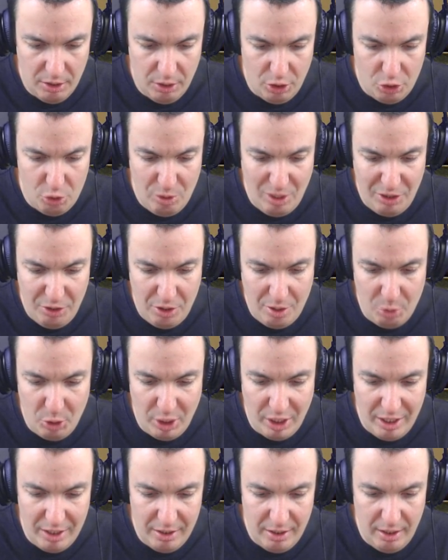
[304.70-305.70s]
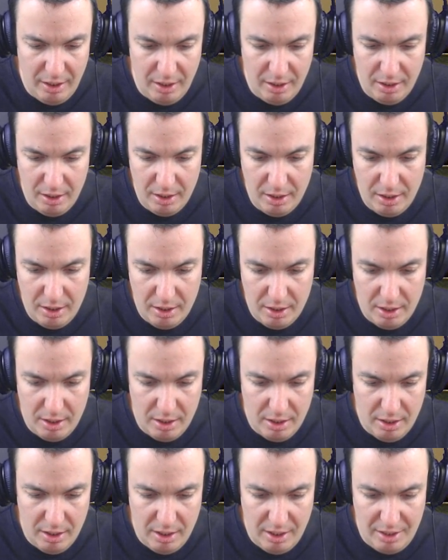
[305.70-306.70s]
No es una ciudad muy grande,
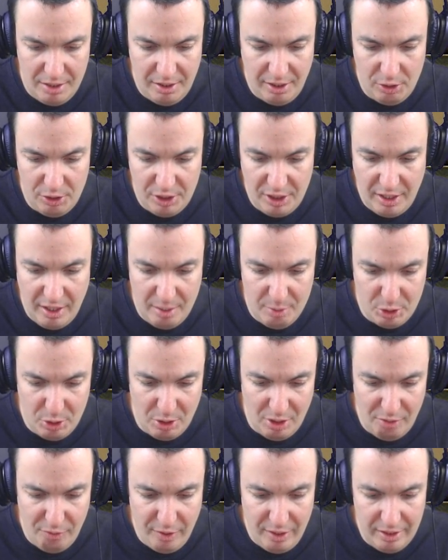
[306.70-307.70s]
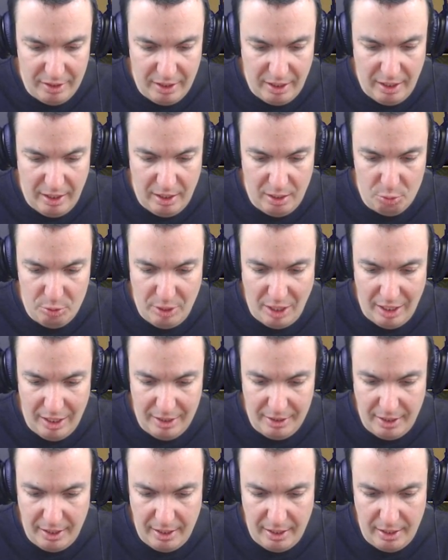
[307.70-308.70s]
así que nos quedaremos con el filete, una
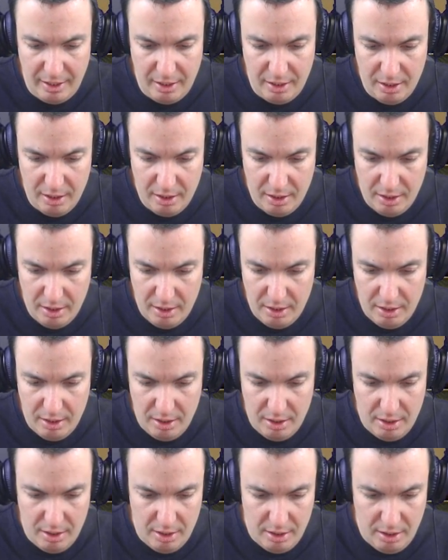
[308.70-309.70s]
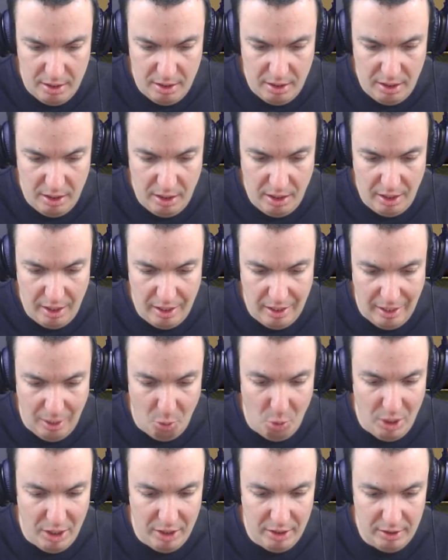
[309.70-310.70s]
lata y el
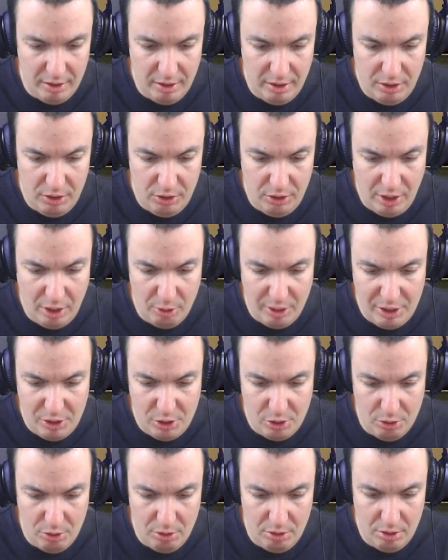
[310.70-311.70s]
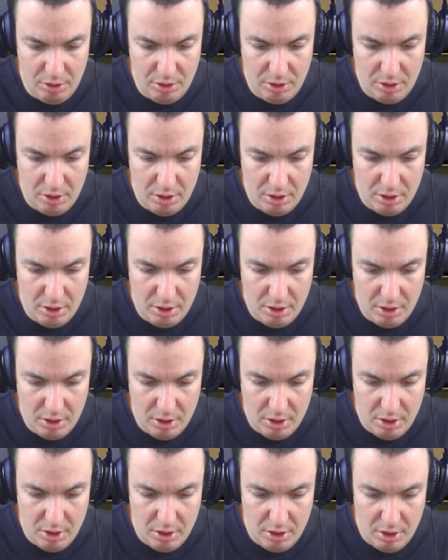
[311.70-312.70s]
agua. Y yo creo que con eso
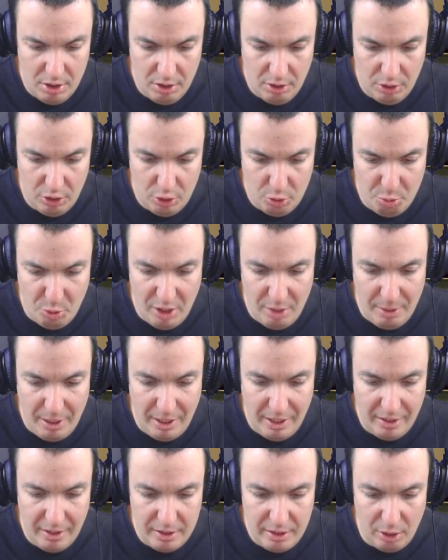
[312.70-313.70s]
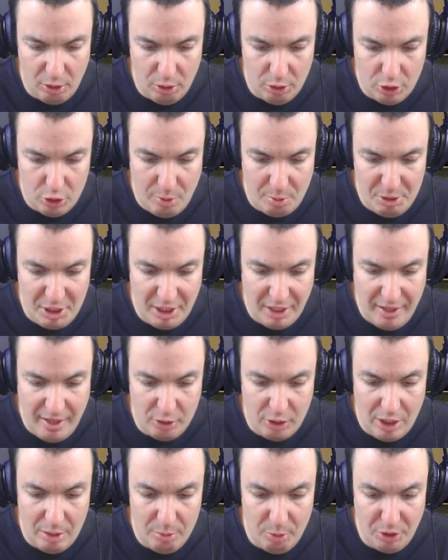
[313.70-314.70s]
nos puede valer. Desde luego nos vamos a quedar
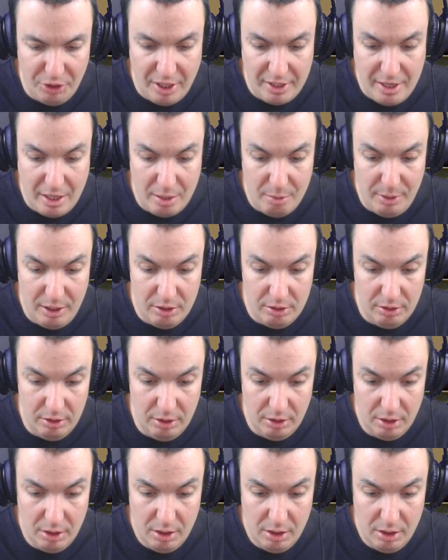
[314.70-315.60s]
con el vodka y el vino.